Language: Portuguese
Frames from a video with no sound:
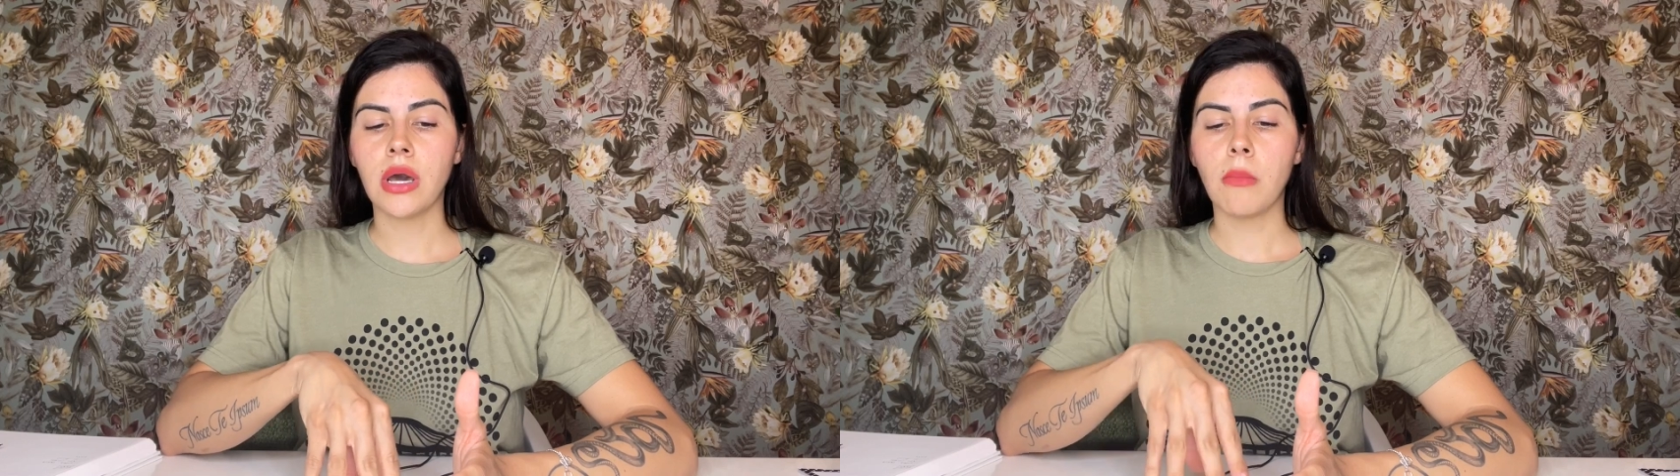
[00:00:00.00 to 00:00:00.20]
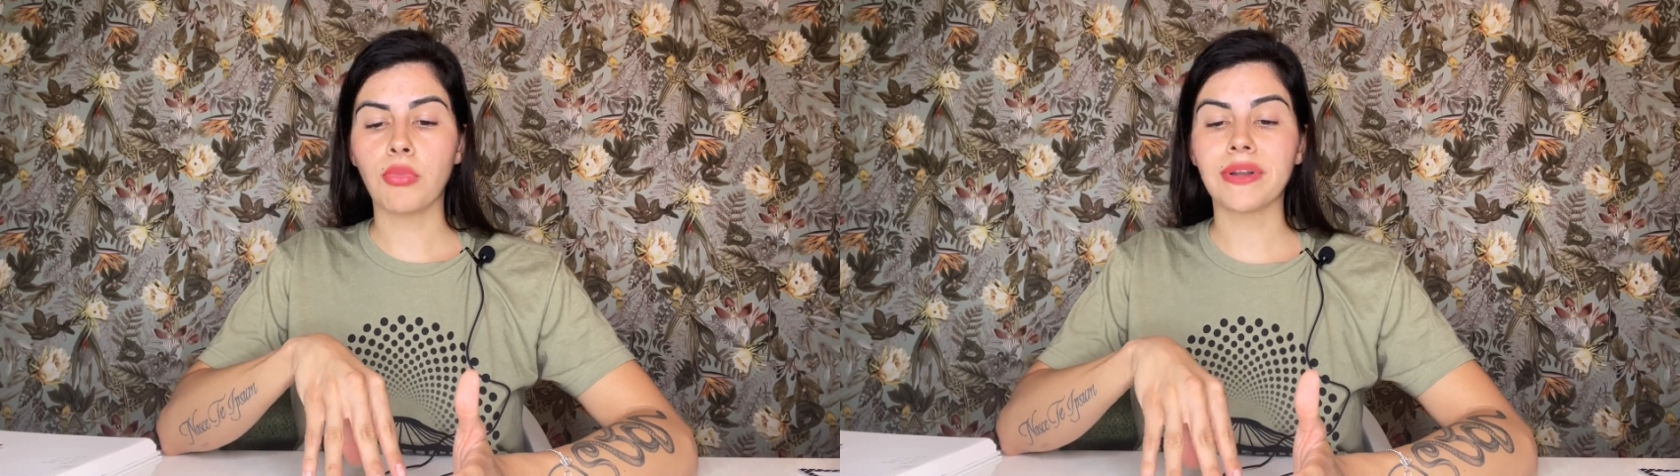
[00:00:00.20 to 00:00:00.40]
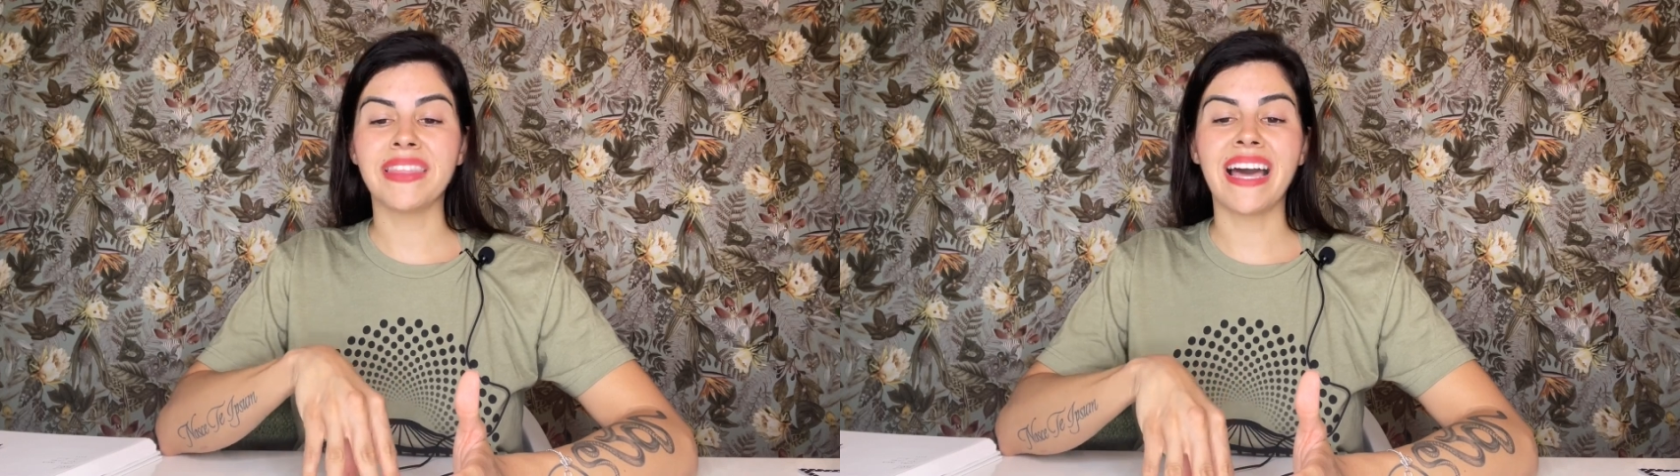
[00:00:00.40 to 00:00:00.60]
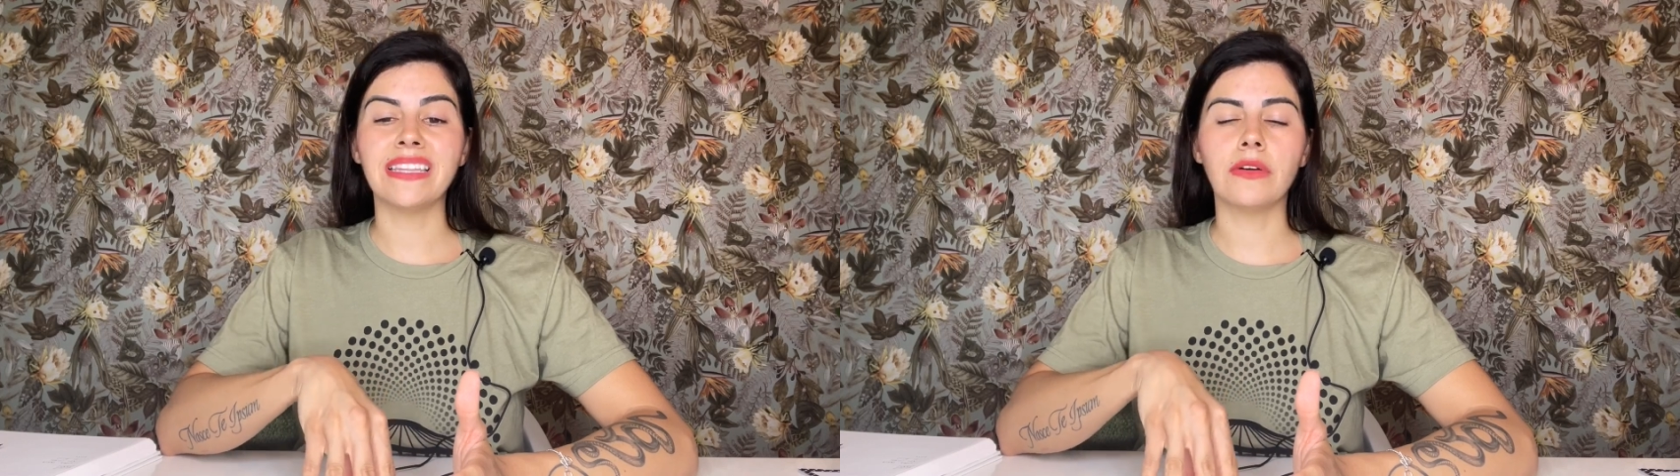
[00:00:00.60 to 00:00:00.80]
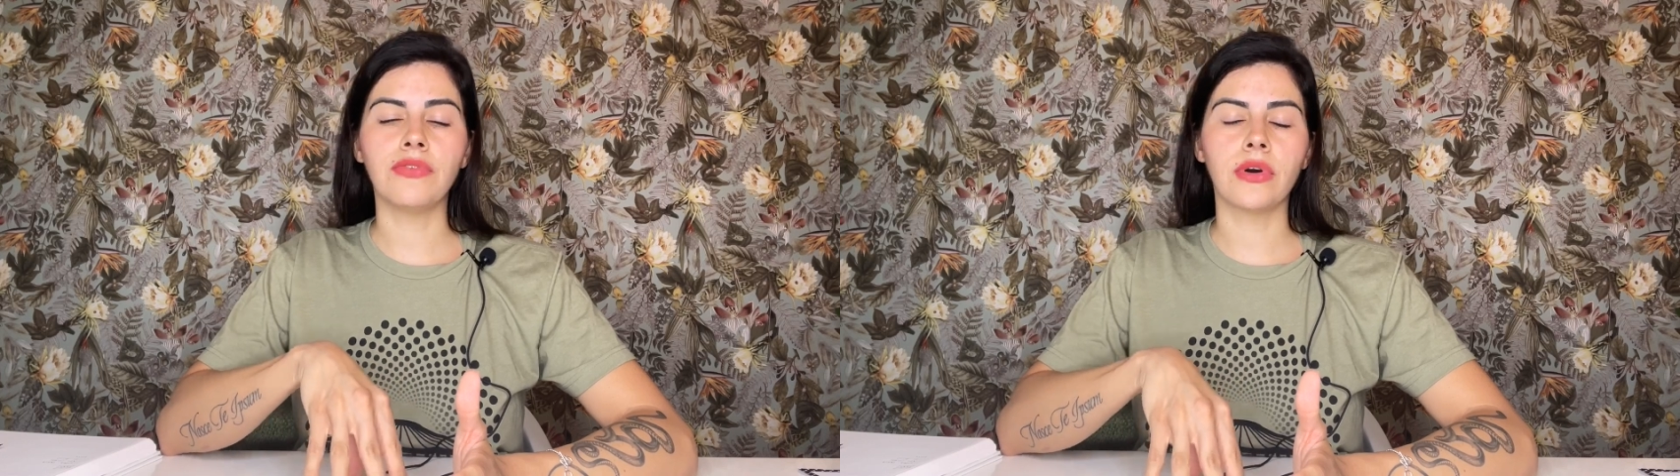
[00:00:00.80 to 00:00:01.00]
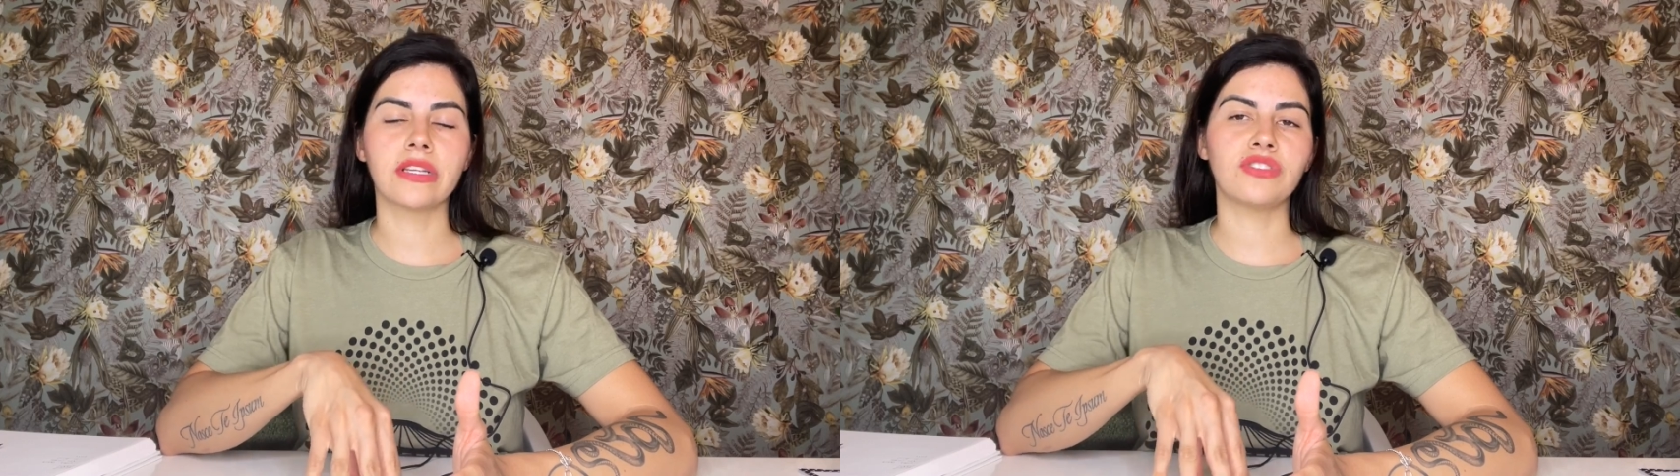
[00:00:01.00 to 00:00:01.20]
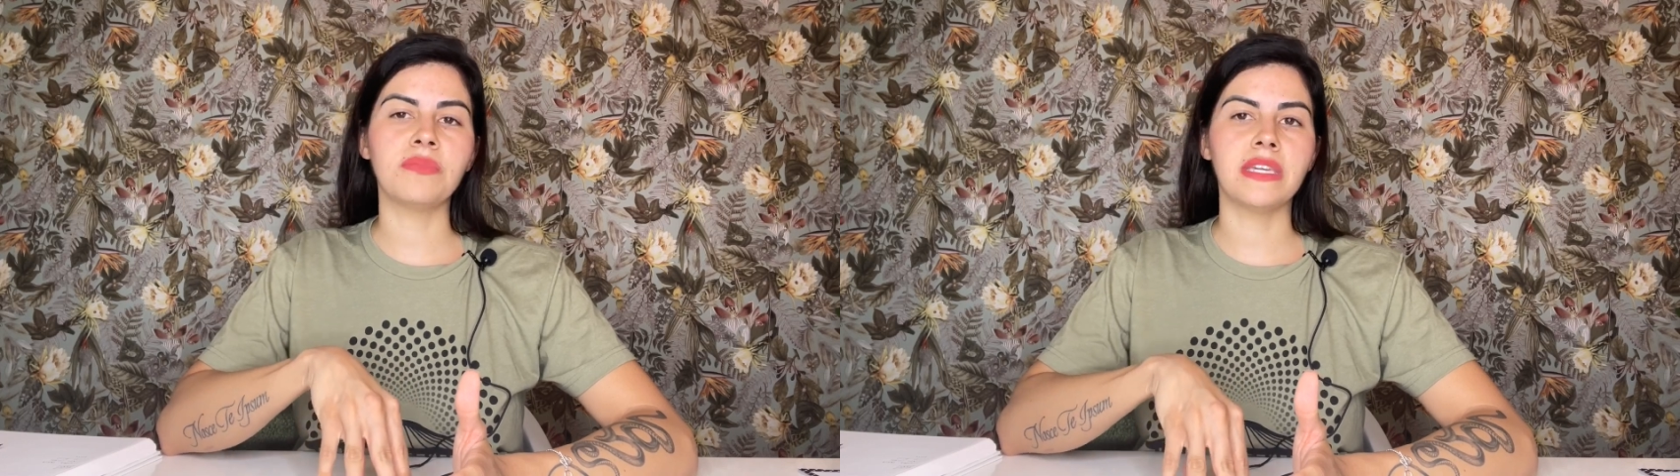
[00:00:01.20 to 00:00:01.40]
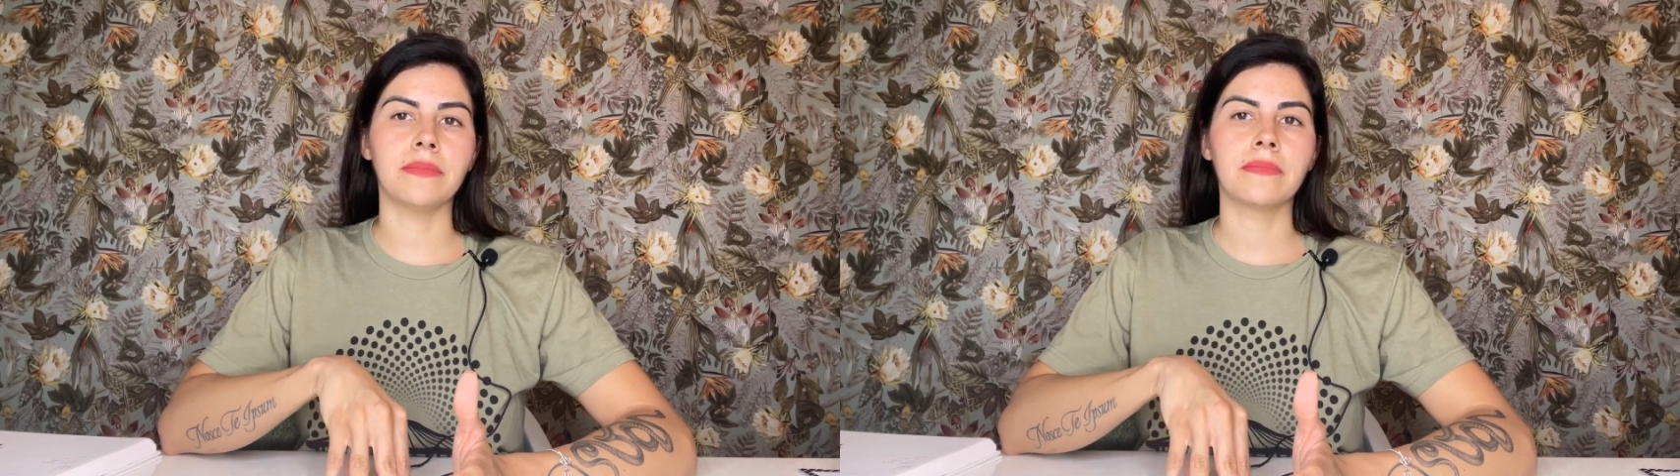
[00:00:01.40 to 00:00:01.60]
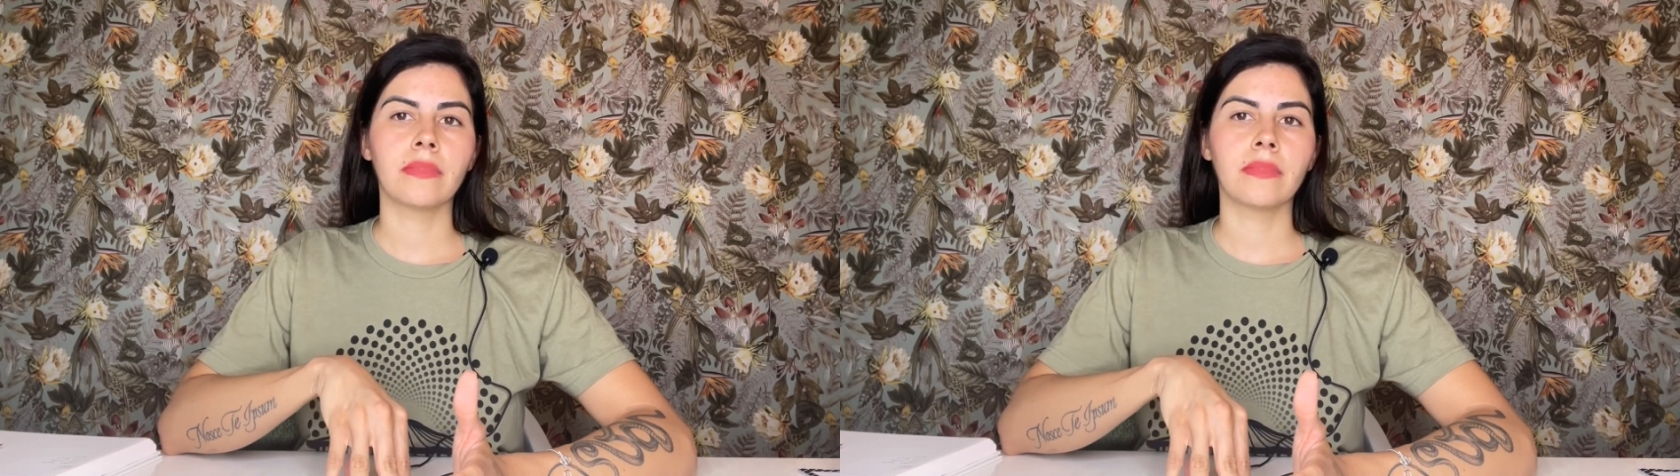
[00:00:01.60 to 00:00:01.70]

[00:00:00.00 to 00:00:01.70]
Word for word: por nada fora de mim.